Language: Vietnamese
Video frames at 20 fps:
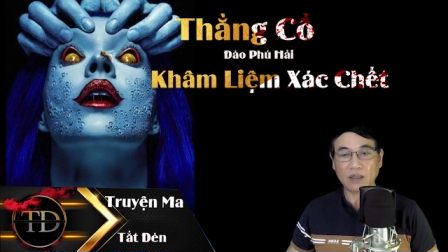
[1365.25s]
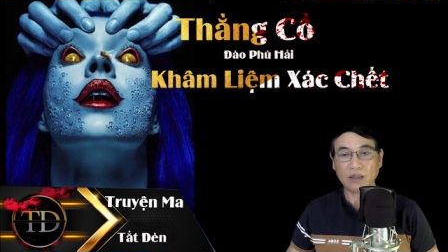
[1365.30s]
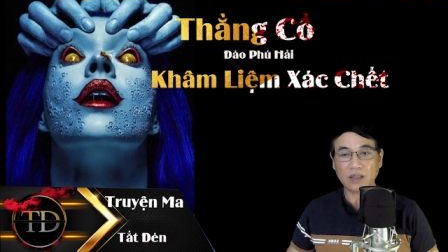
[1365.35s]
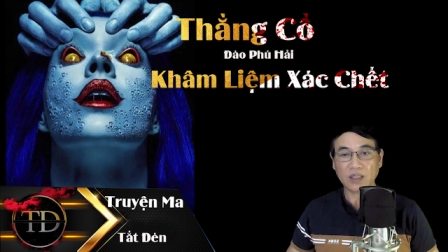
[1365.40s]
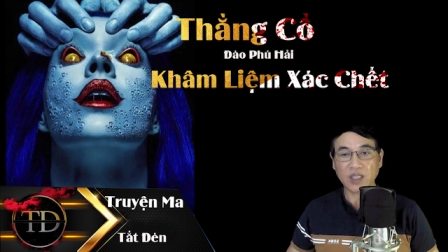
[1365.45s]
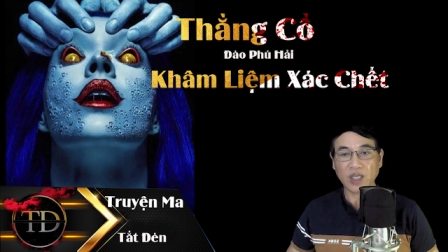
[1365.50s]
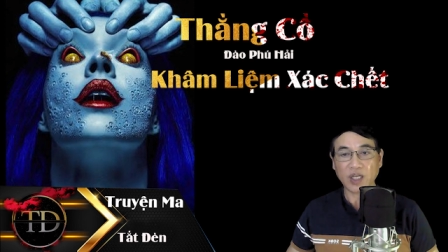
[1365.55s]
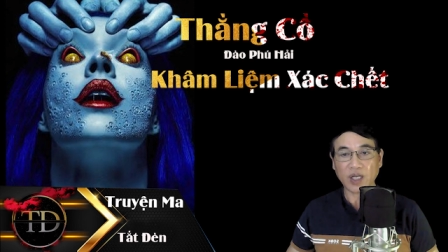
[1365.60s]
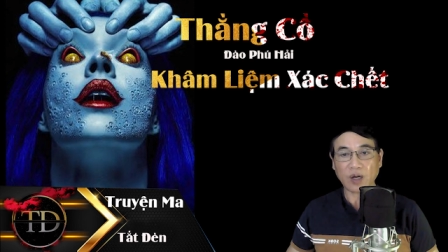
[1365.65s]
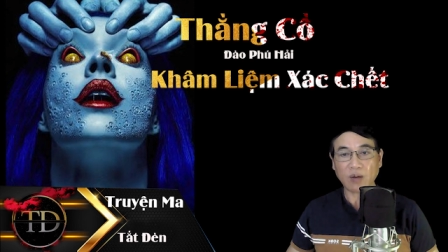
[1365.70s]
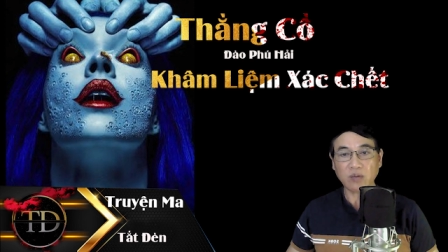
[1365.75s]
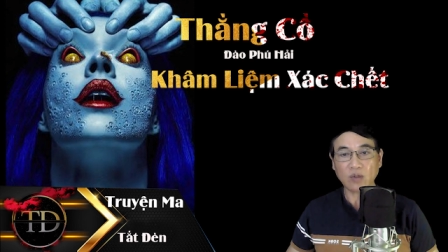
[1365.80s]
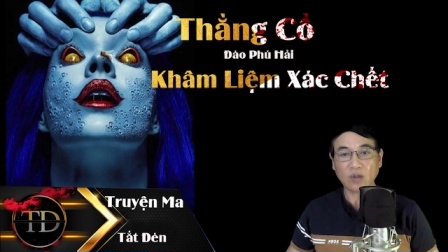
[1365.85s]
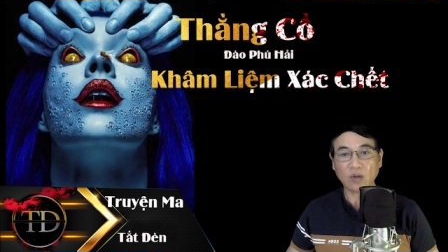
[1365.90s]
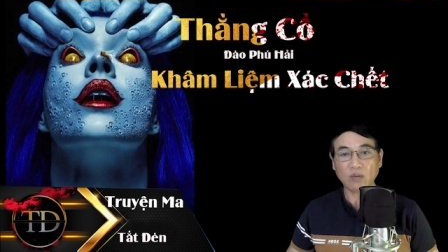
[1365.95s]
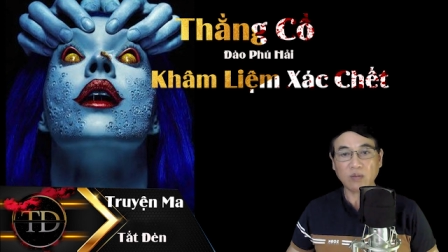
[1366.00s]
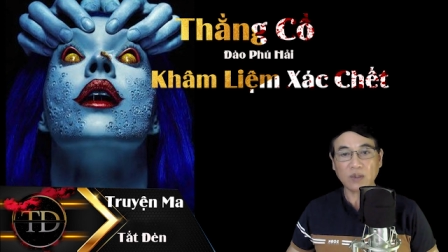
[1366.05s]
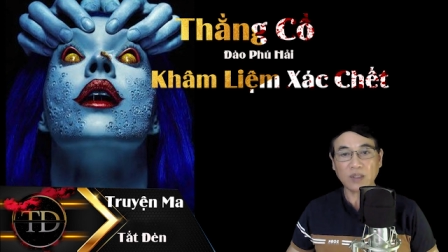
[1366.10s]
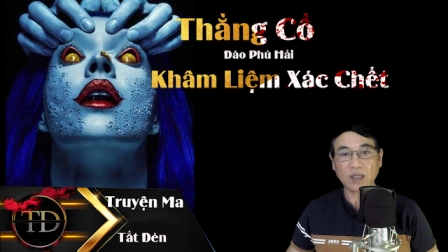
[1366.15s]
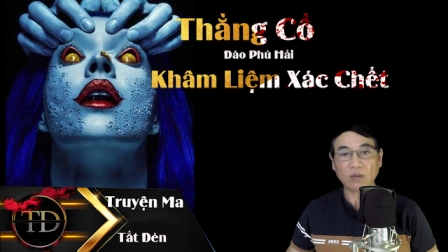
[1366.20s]
vì ông
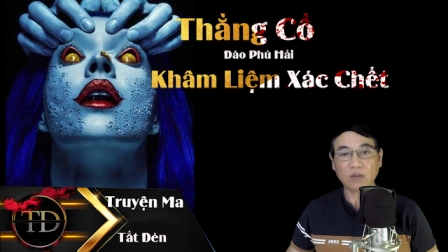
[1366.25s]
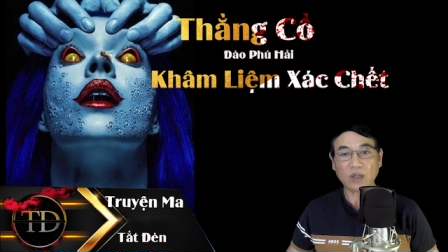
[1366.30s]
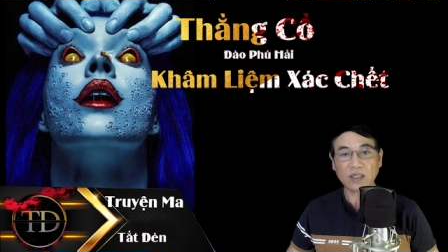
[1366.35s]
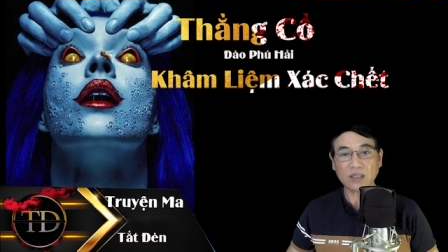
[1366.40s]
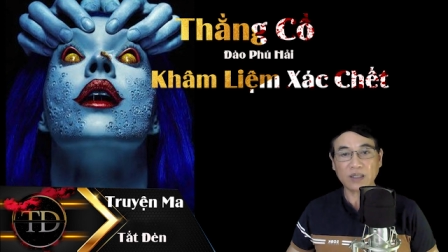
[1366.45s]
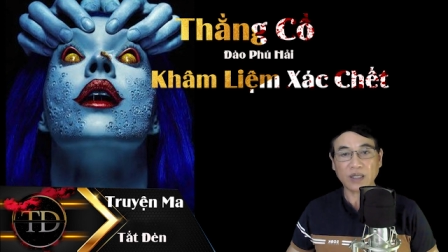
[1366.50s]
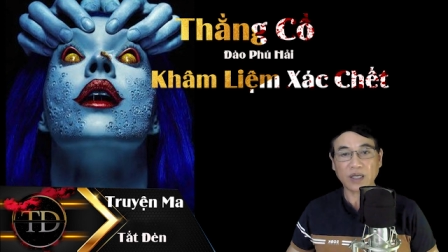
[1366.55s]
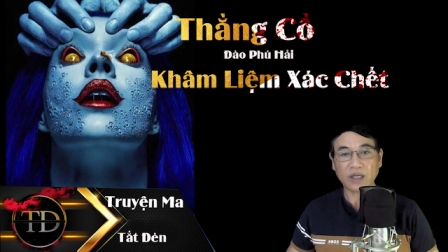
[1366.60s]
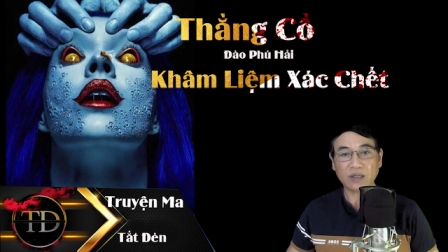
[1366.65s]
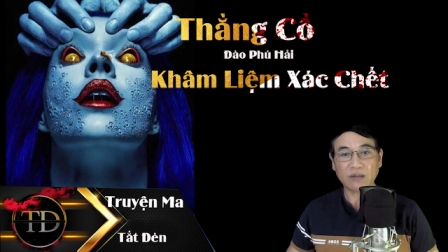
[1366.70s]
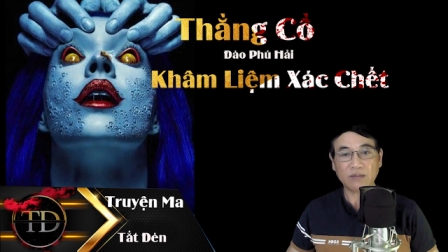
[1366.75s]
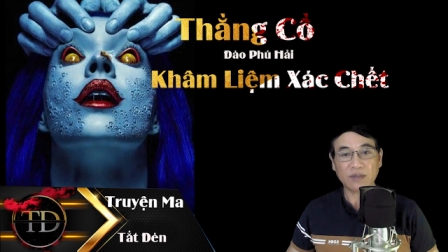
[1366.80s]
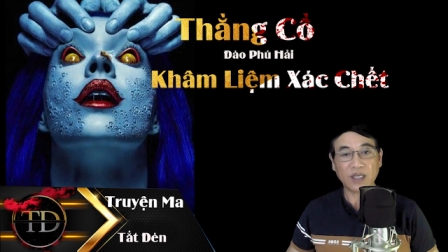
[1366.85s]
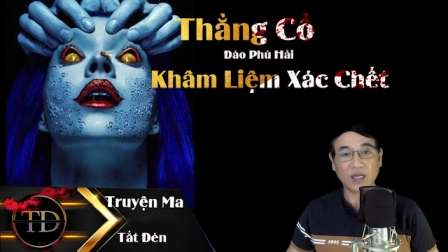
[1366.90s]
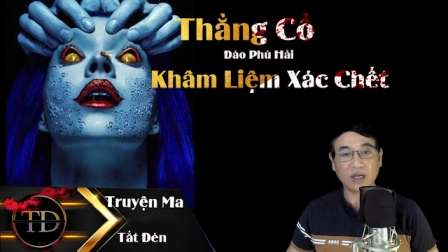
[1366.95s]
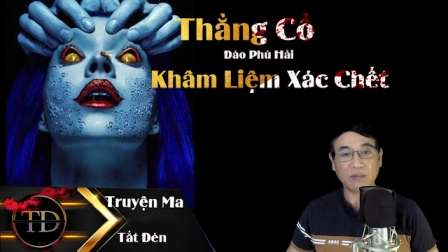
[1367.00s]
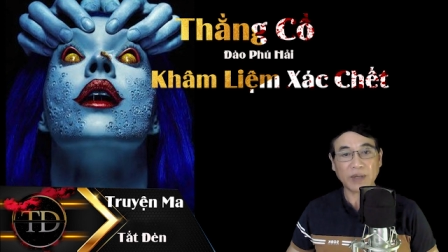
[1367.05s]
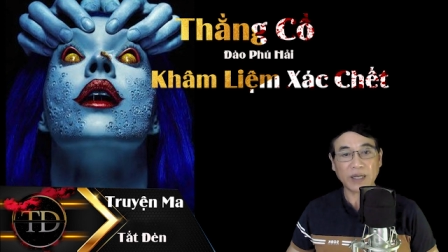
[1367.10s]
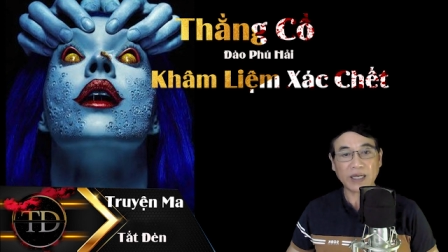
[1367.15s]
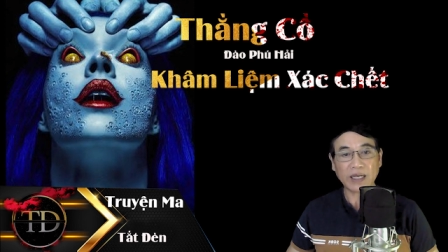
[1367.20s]
cũng không có tiện giữ
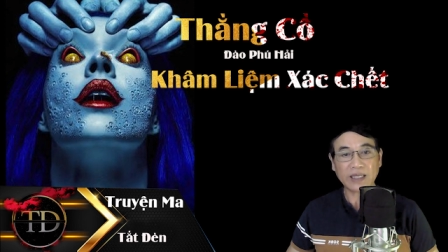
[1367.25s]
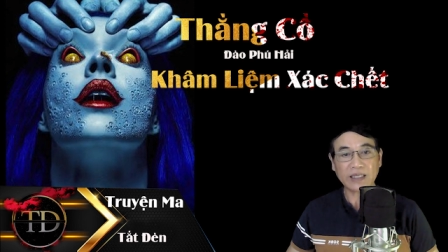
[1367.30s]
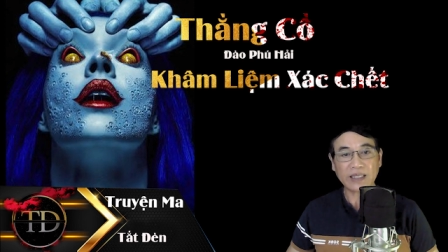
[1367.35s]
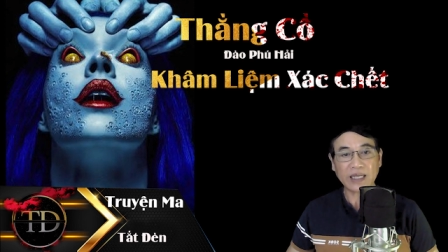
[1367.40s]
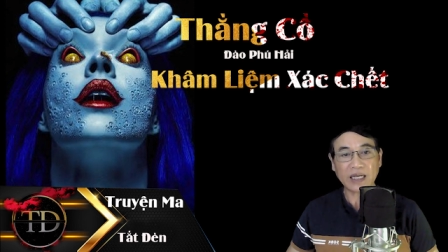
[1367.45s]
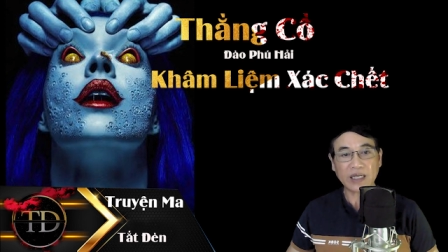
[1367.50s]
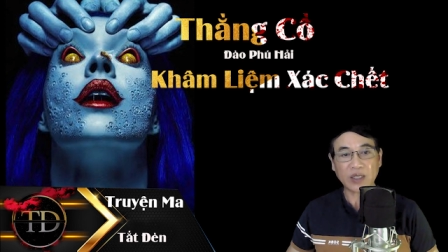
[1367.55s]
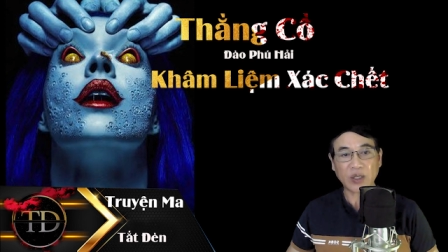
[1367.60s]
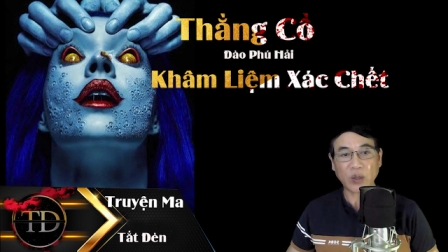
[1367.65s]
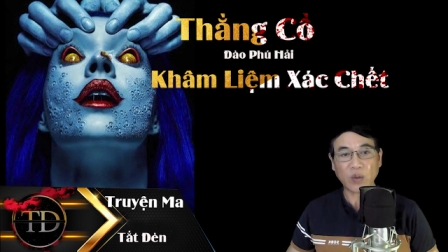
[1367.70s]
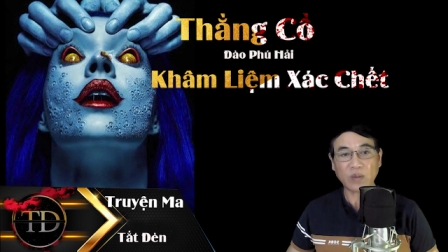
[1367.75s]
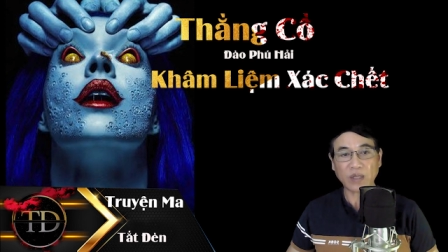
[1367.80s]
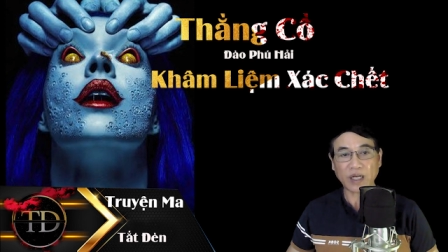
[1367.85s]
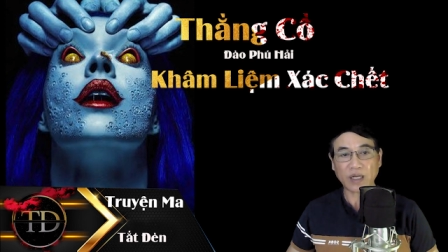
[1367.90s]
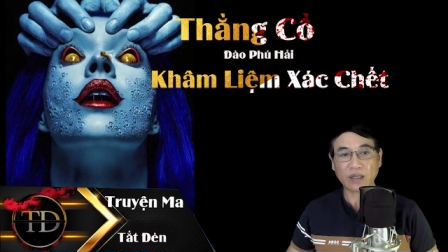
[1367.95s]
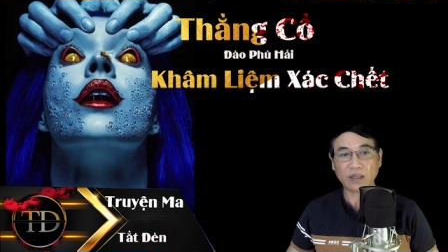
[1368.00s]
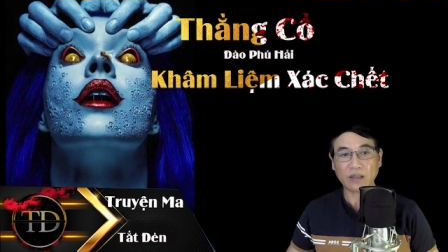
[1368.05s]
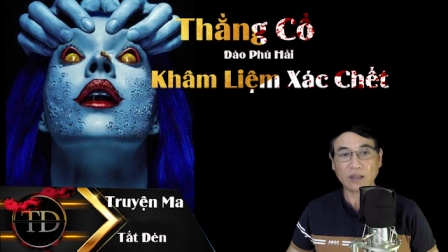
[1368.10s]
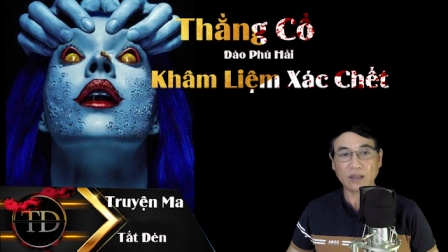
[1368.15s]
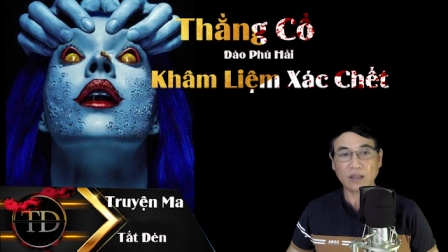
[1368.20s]
mấy cái xác kiểu này.